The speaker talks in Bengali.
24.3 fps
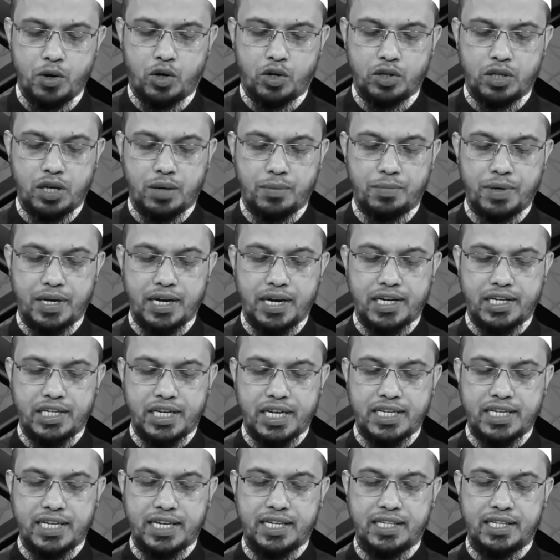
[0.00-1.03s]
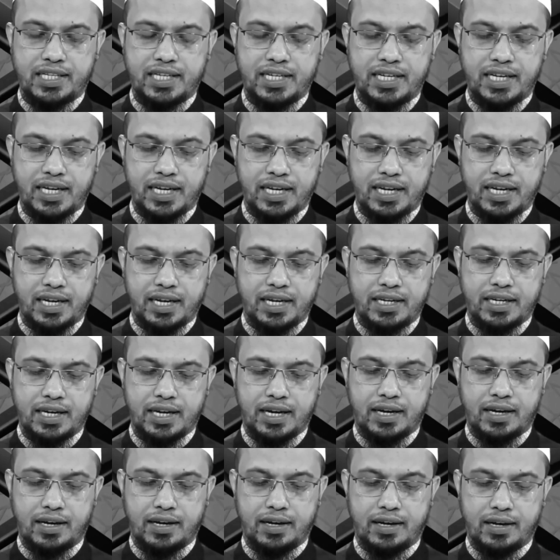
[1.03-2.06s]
অতএব সেই জায়গা থেকে এটা